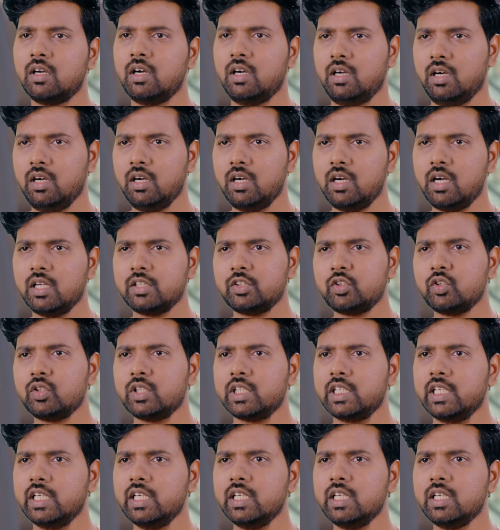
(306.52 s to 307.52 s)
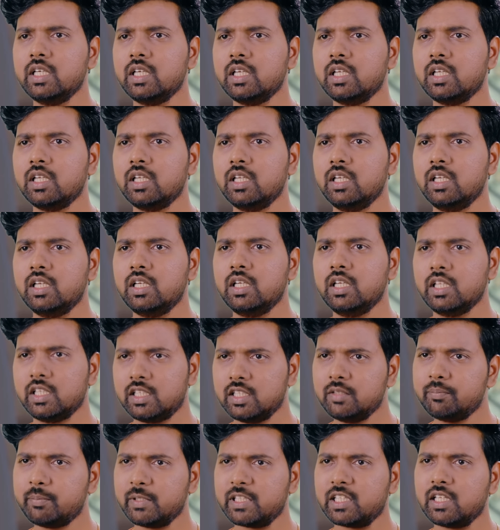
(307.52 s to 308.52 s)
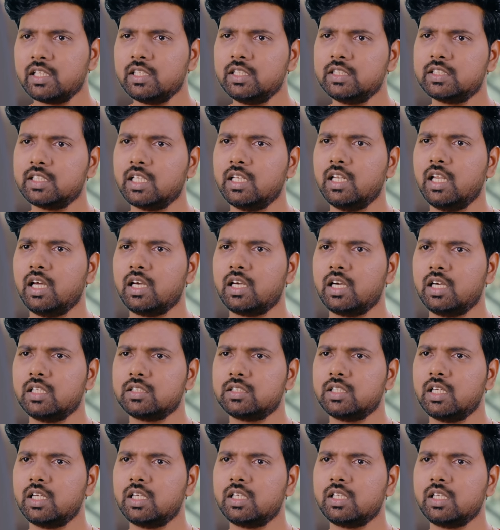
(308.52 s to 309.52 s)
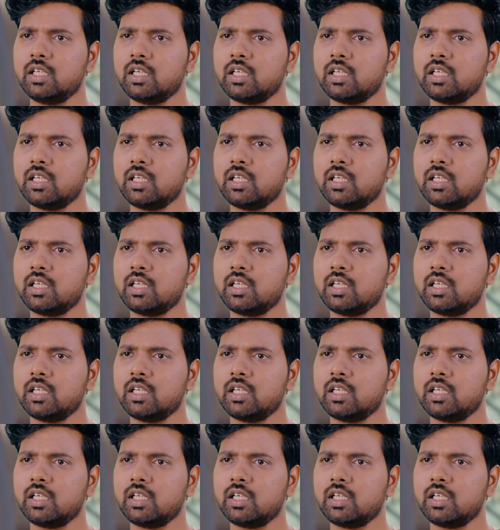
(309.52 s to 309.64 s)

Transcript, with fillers: हाँ आ तो रही है लेकिन पता नहीं चल रहा कहाँ से आ रही